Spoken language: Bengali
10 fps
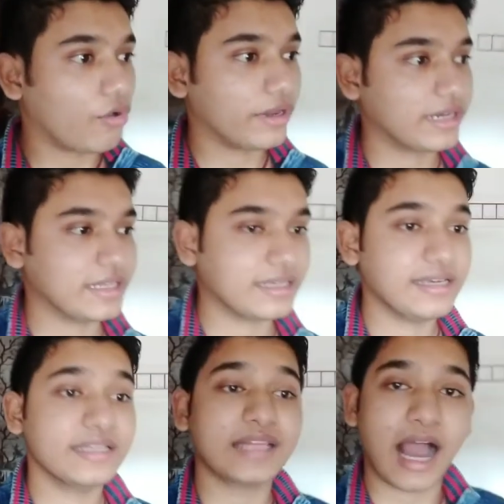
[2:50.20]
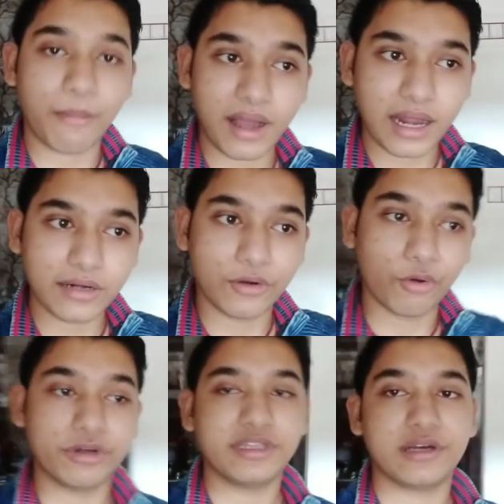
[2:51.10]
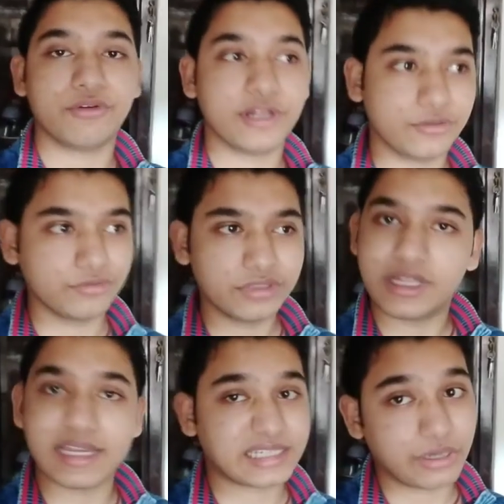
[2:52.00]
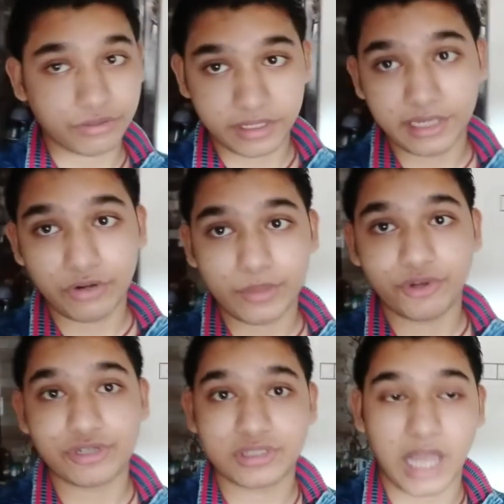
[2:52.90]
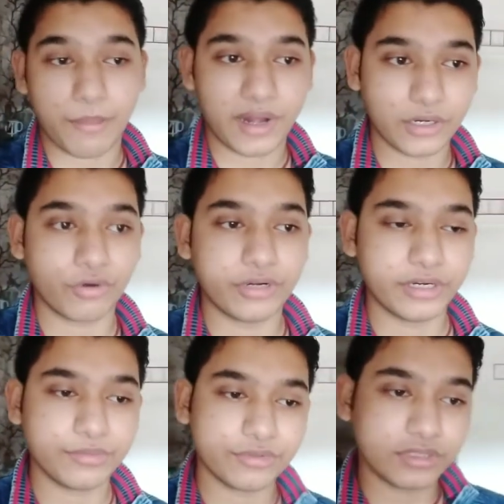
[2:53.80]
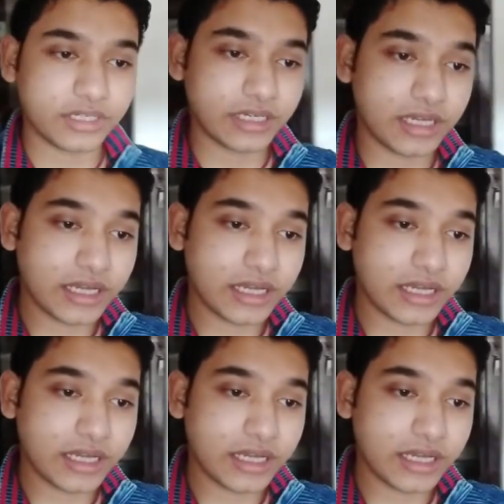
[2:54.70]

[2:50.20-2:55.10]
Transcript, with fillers: অনেককে দেখি তামার ঘটিতে করে দুধ দেয় সেটাও ঠিক নয় বিকজ তামার ঘটির মধ্যে